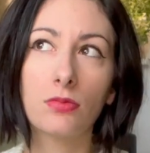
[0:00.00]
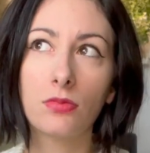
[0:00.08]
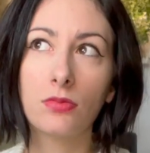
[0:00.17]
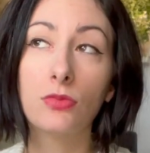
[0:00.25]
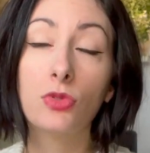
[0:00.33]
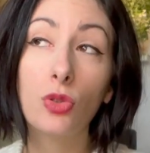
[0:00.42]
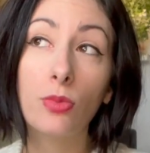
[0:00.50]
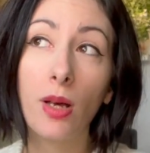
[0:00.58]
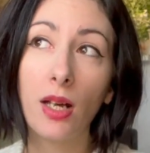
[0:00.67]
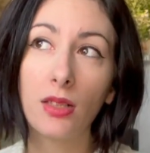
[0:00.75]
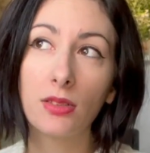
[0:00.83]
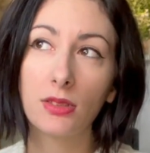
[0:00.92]

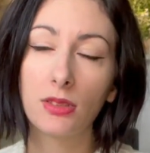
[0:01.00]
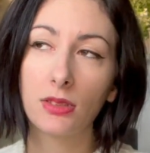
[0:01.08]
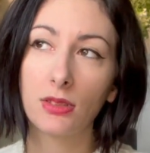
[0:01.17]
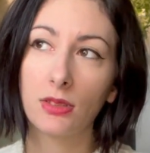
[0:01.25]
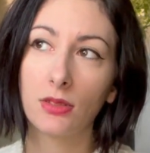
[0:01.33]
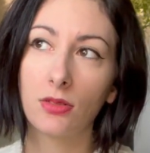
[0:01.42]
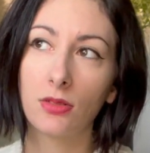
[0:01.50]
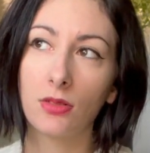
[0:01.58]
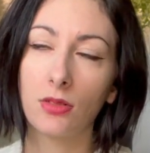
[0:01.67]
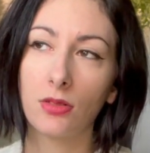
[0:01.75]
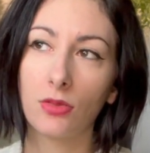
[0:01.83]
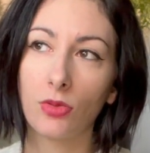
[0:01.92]
demain. Euh,
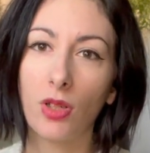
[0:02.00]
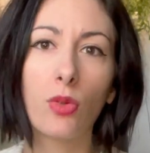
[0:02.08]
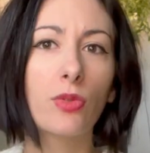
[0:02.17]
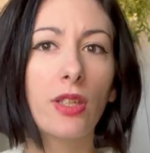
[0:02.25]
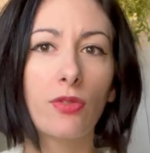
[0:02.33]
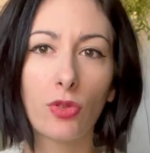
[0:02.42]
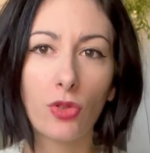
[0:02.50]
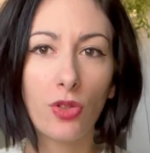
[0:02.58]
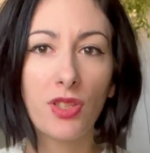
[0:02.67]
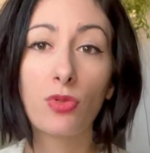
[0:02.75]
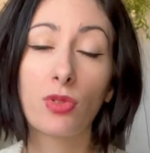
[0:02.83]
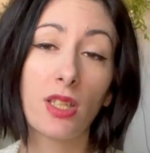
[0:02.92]
donc là on est
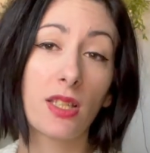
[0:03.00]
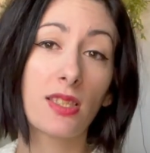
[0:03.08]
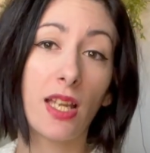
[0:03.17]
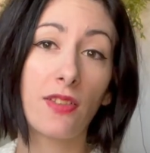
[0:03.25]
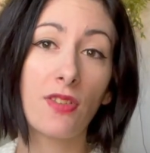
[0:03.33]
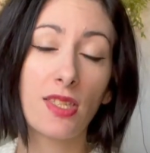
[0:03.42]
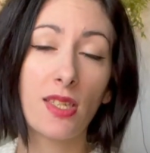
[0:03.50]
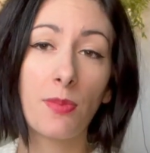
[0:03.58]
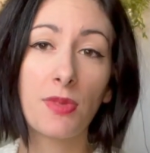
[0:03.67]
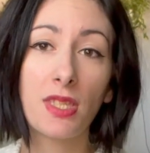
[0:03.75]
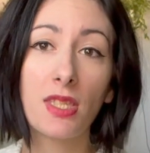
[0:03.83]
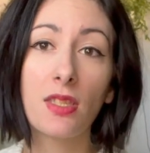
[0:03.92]
vendredi, donc il risque d'arriver
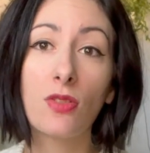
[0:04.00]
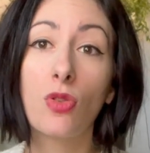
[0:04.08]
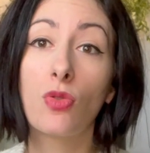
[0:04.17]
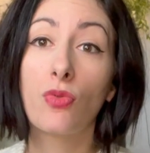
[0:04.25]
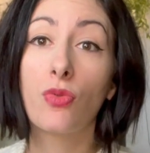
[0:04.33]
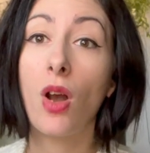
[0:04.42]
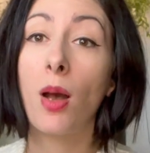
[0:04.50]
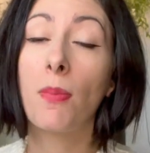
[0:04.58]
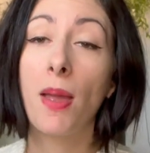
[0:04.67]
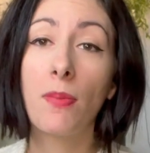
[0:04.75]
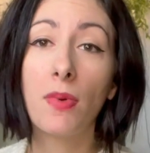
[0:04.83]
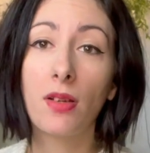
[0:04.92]
samedi, voire
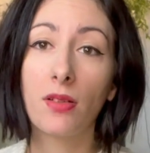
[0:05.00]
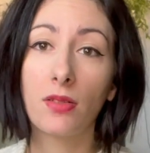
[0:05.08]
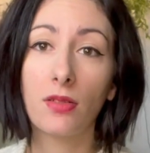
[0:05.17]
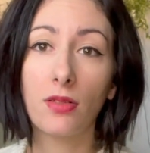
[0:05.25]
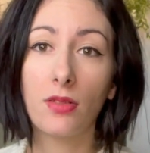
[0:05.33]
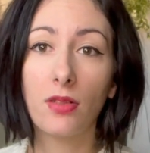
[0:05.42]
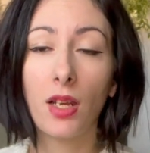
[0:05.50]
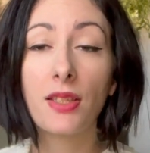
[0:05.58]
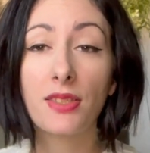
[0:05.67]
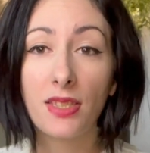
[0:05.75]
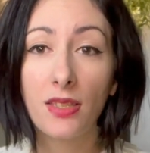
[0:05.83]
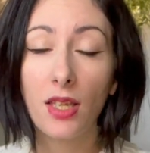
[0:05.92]
même euh,
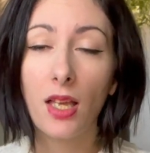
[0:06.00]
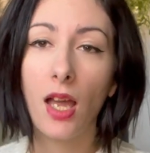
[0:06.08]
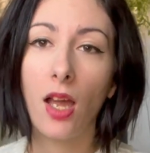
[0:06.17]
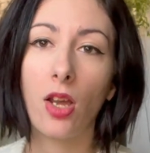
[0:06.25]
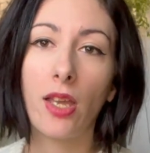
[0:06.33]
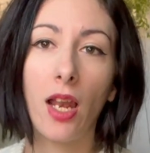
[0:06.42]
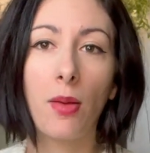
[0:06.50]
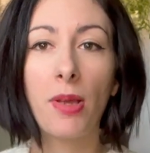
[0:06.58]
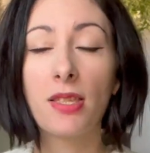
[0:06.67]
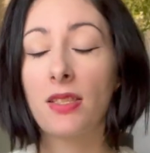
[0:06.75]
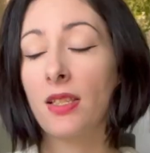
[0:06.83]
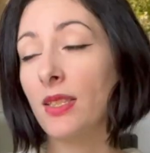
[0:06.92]
lundi, alors qu'à la
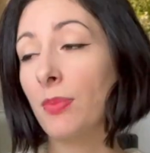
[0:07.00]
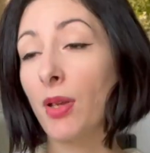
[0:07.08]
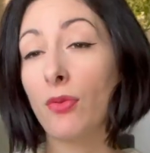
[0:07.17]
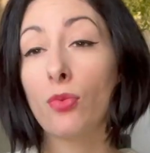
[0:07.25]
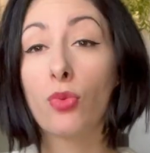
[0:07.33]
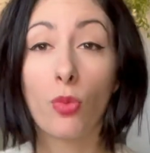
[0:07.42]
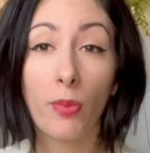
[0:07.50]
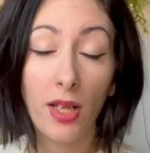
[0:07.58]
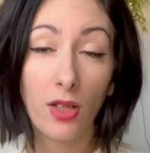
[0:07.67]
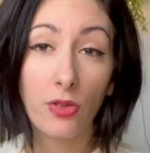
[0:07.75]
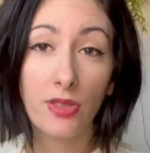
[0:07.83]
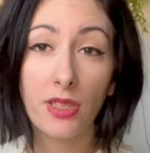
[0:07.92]
base il était prévu pour
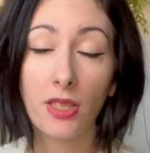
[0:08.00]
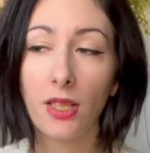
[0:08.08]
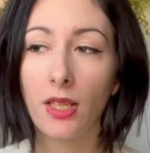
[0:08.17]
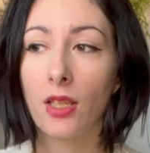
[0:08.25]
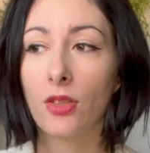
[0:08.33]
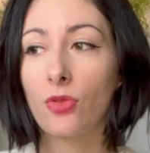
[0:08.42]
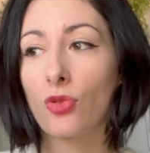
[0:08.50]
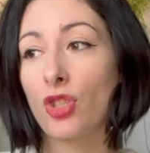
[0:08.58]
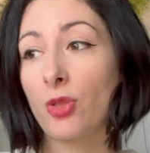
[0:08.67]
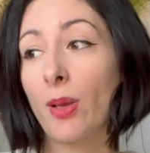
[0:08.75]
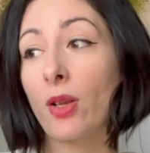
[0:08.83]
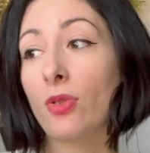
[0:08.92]
mercredi. Donc
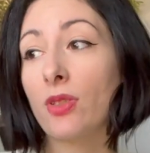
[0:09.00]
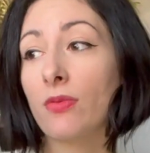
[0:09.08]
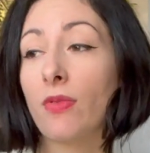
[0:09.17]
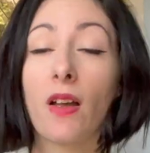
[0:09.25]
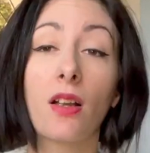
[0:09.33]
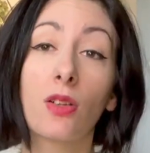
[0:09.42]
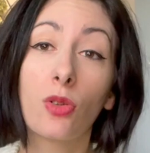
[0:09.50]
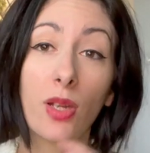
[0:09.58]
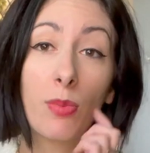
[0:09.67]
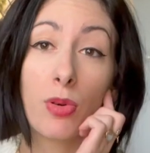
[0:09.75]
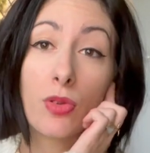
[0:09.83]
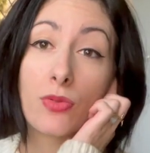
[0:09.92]
j'espère bah, que,
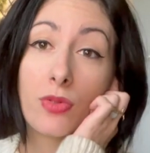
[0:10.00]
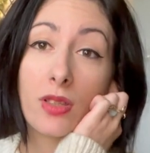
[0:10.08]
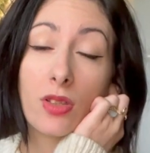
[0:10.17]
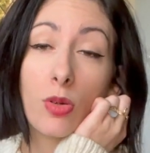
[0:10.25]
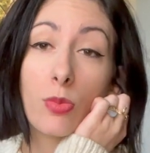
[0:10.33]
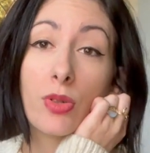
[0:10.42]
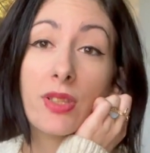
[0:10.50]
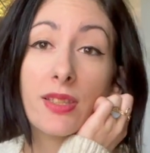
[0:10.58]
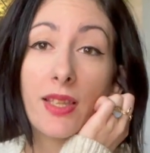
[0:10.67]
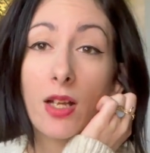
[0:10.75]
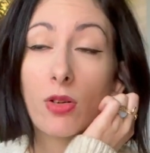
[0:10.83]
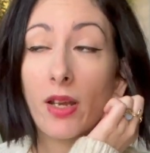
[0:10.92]
les plantes vont être en bon
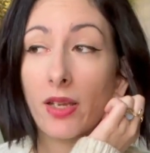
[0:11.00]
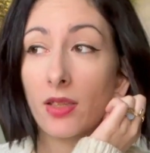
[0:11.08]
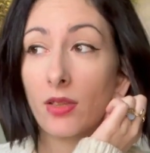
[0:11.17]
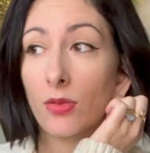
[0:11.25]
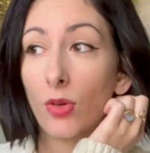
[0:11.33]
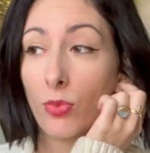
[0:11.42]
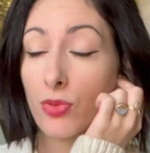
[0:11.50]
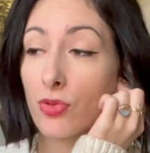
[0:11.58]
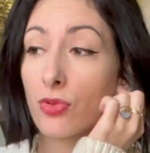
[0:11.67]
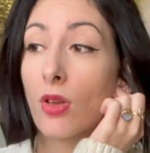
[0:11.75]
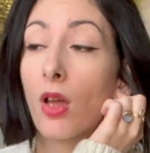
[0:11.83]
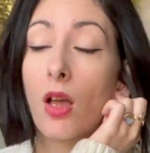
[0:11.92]
état quoi. Et en plus
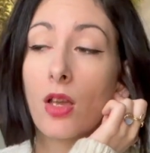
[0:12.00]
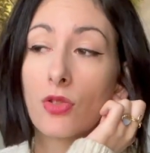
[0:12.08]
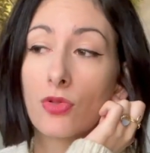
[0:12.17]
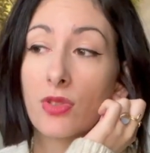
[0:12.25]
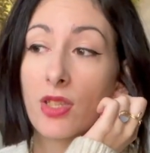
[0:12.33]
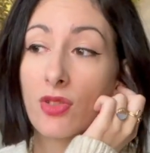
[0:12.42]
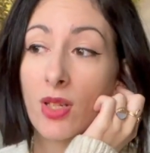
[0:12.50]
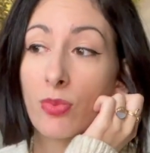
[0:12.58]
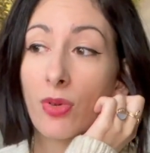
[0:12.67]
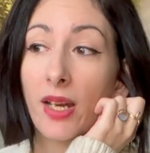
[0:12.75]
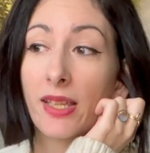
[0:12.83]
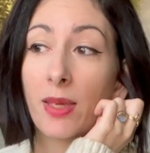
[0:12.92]
je, je suis désolée
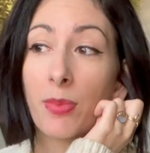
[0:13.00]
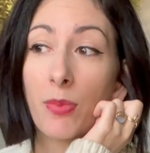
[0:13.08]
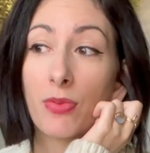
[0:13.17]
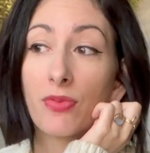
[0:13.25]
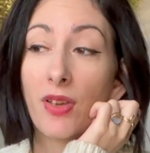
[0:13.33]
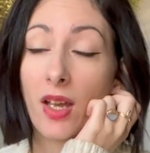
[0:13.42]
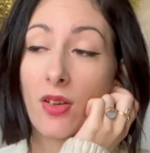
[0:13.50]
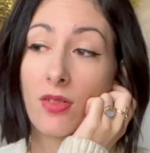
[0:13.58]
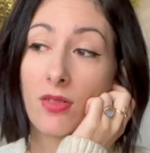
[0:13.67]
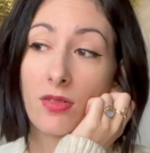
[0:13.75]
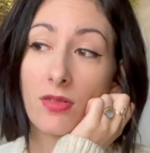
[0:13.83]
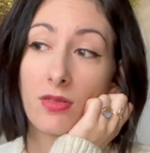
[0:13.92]
pour elle qui n'ait pas pu faire
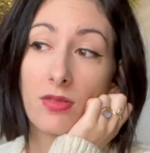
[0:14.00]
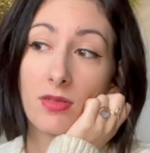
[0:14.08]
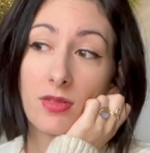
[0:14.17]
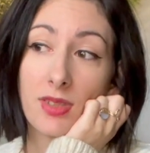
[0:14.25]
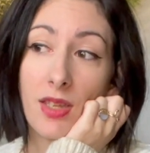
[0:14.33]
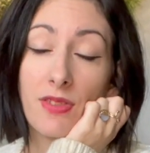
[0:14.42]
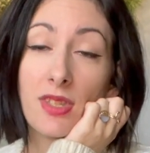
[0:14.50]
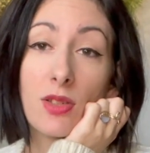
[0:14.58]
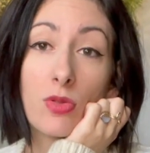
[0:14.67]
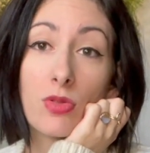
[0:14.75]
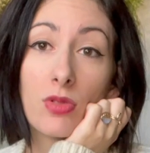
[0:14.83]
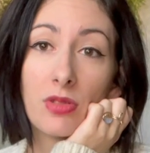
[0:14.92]
sa
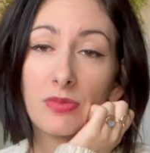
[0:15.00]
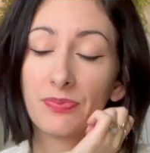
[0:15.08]
vidéo